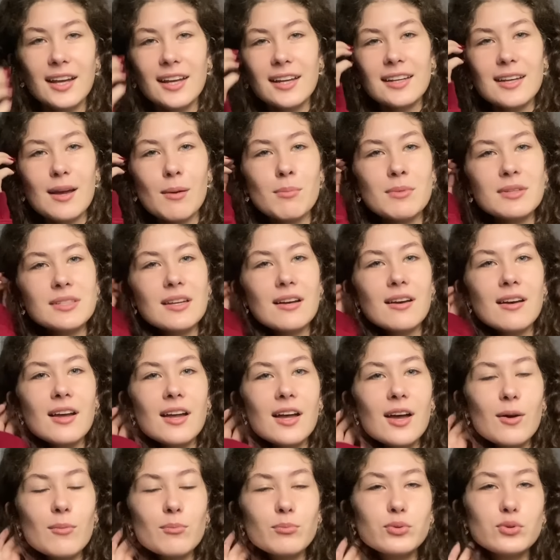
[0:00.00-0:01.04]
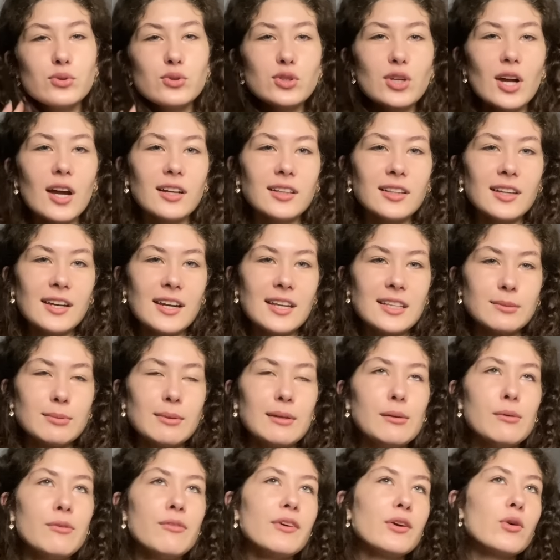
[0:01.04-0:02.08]
Ya mesela bütün şarkılarını
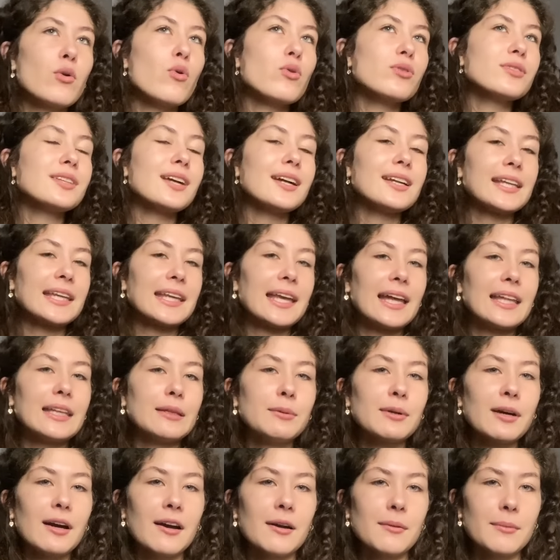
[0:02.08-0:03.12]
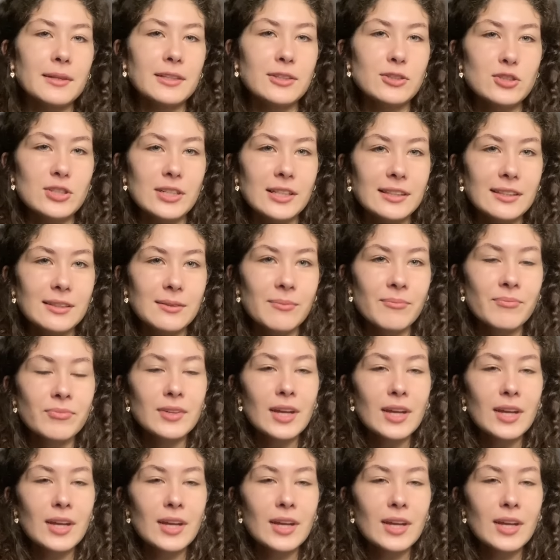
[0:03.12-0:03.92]
ezberlerim ve konserde kendimi kaybedecektim.